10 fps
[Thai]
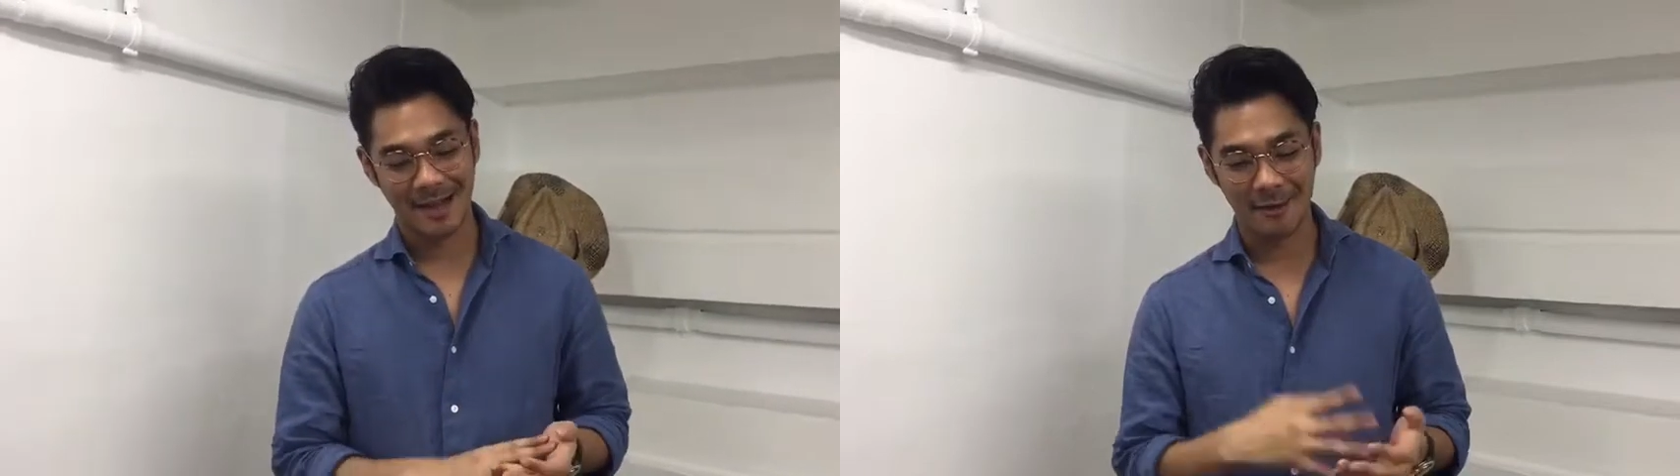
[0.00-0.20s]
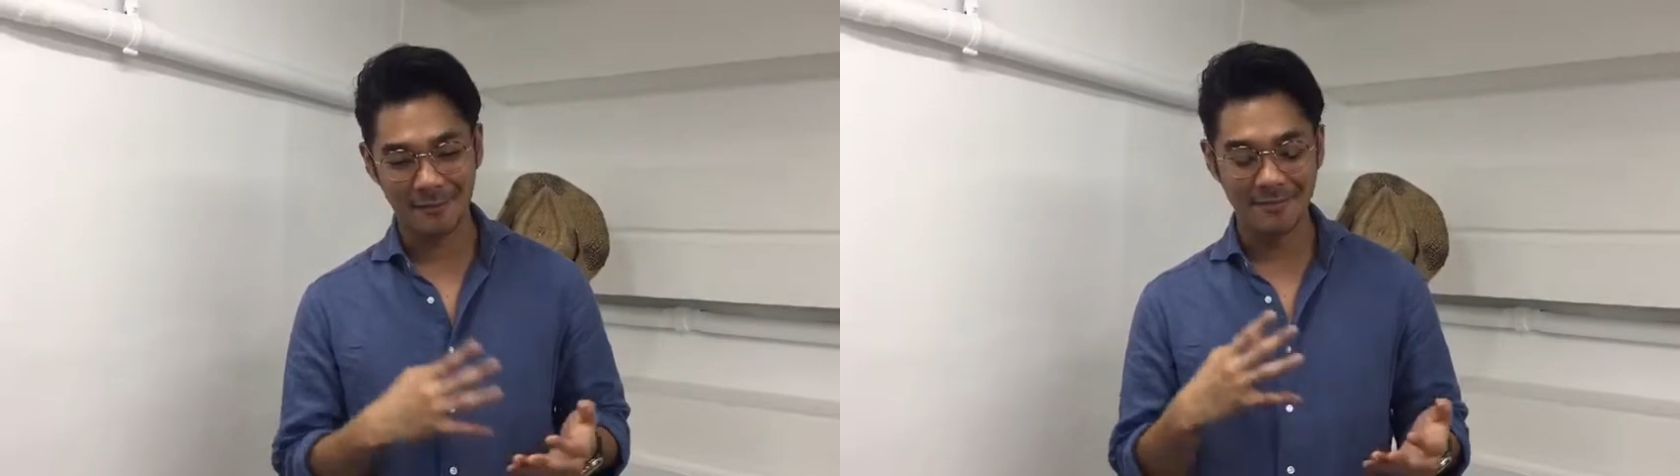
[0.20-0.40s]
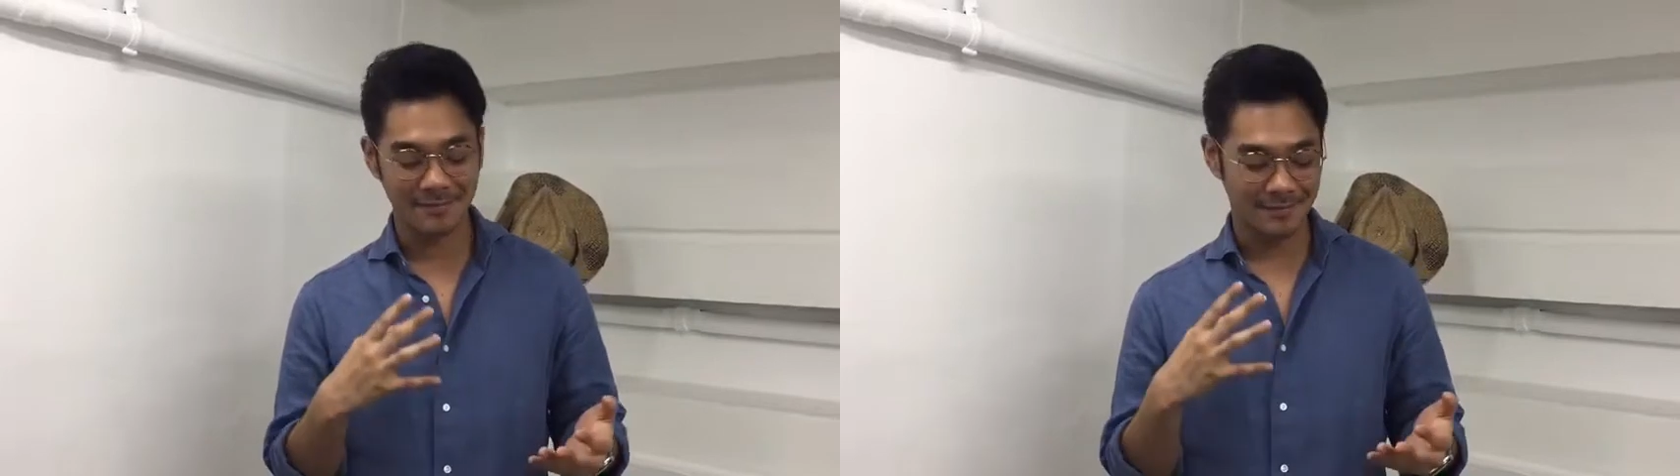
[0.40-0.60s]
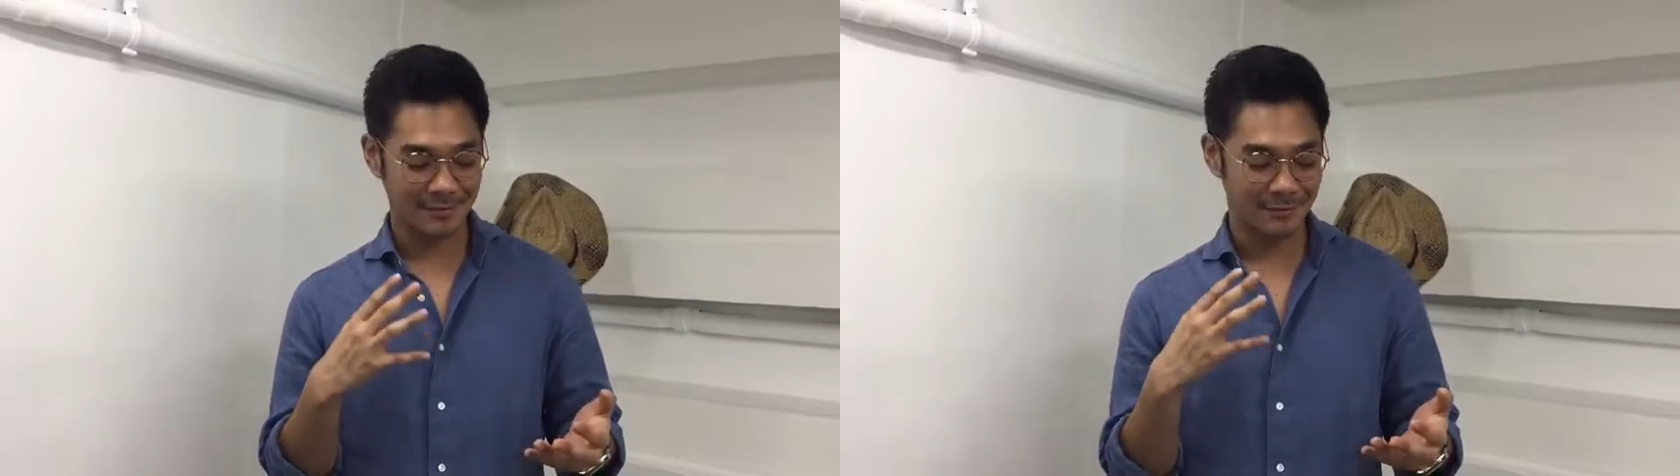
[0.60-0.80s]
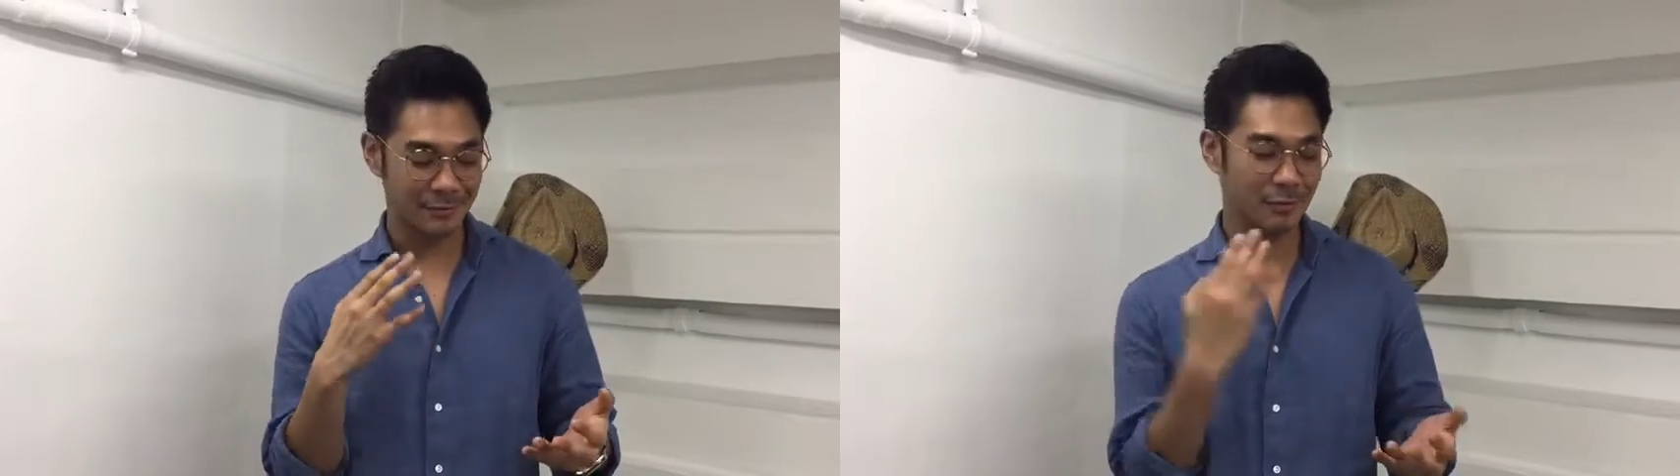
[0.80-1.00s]
เขา
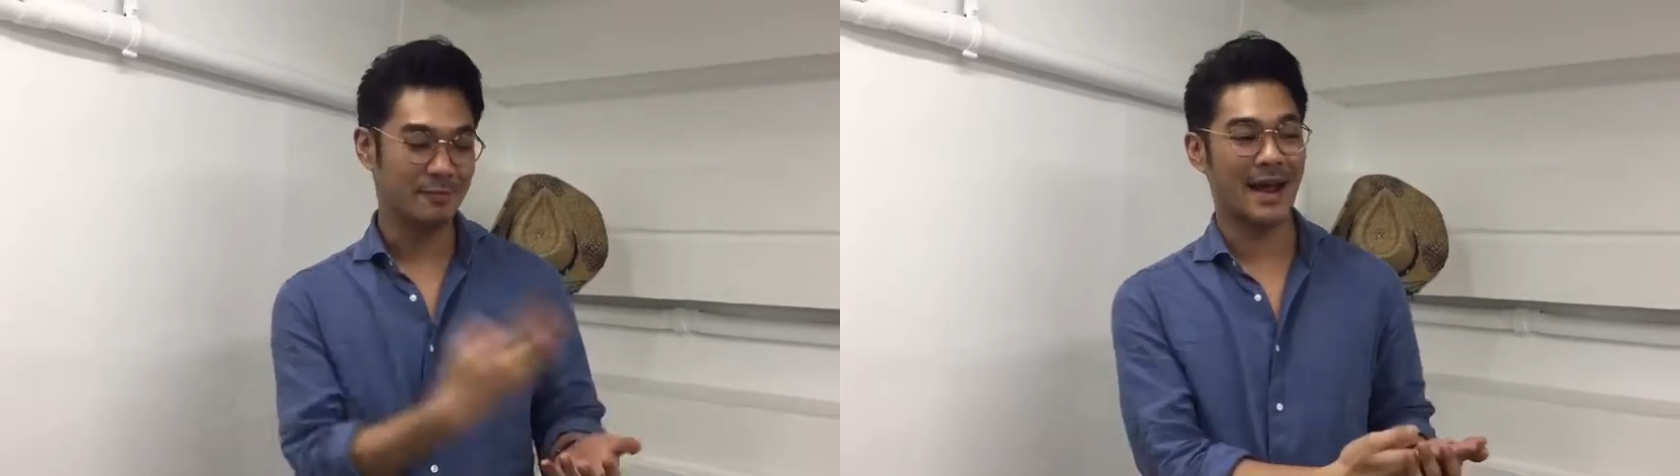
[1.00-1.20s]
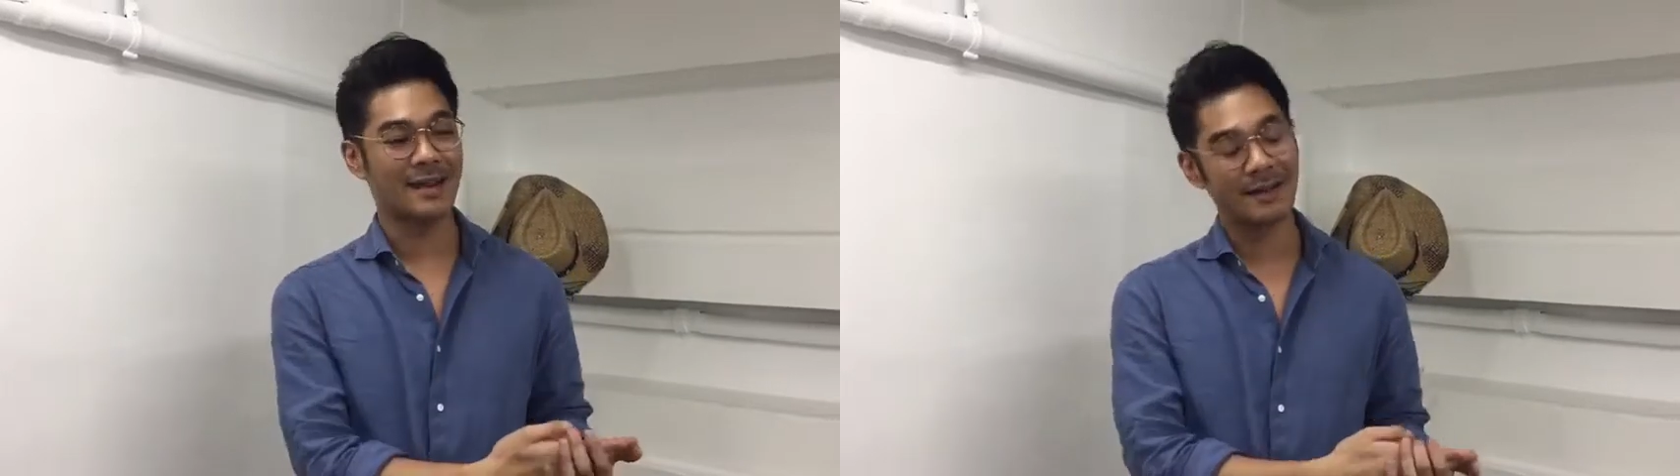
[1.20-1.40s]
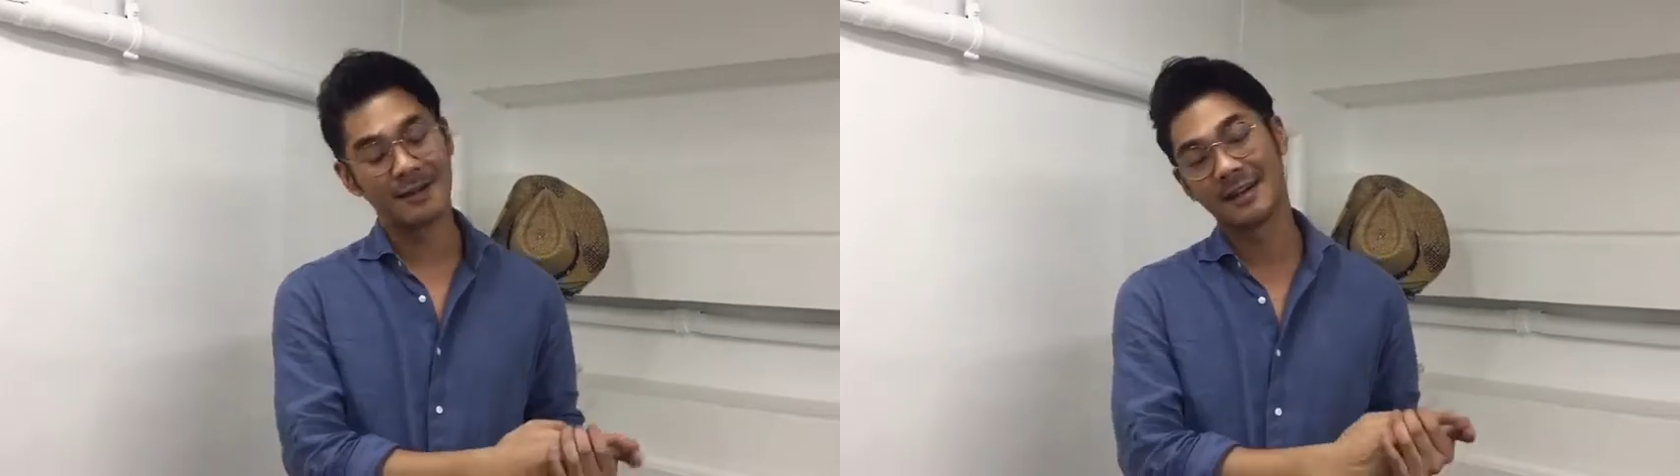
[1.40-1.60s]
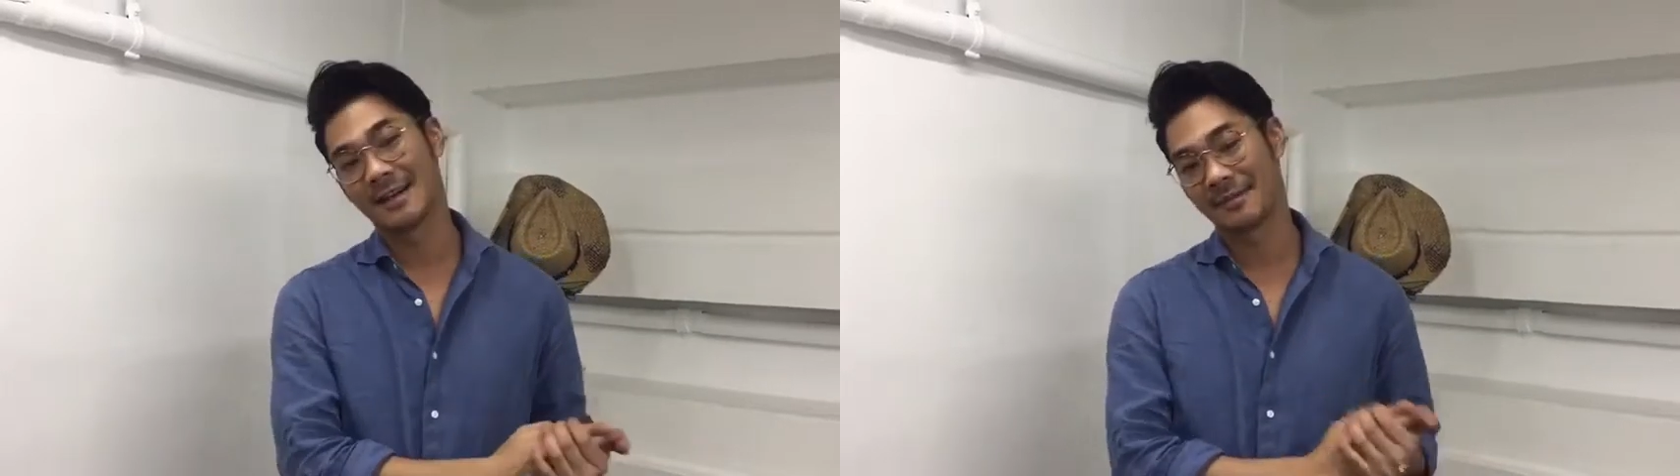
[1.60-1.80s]
ทุกแบรนด์ที่เขาเคย